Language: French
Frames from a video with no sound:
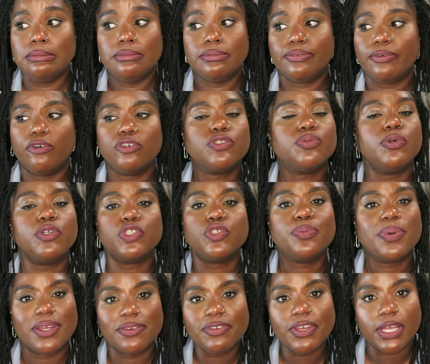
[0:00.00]
franchement je
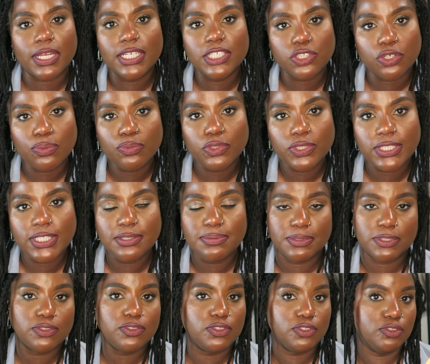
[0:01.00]
préfère que les gens me disent
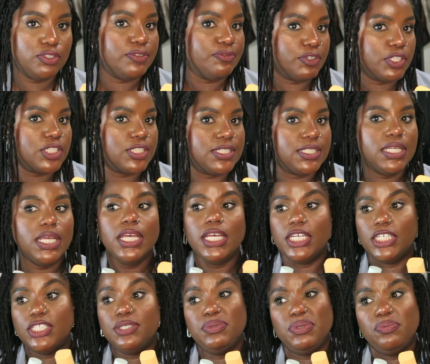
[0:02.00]
parce que des fois je dis
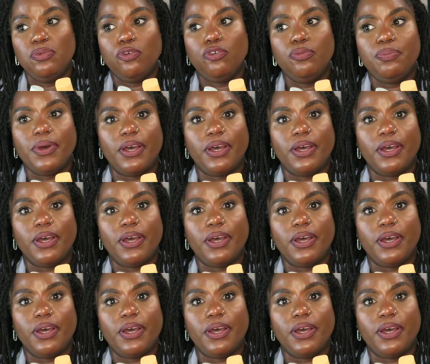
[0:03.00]
j'ai mis beaucoup de